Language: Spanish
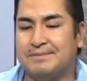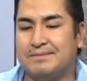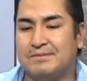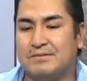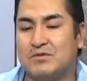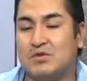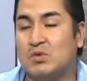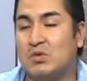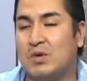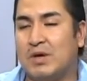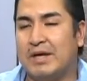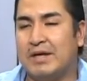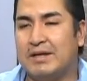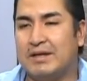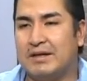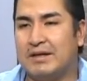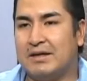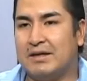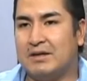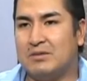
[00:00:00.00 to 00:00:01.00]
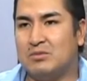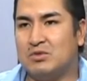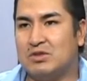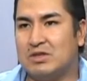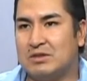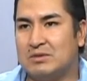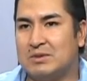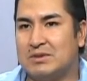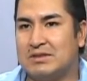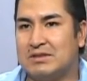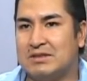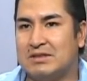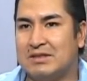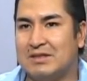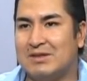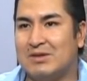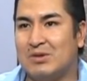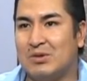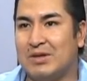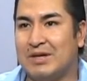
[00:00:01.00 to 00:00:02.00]
no hay que creer muchas veces
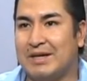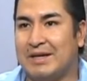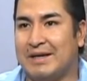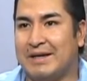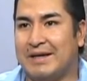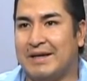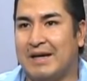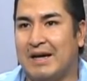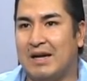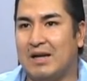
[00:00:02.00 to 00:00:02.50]
en lo que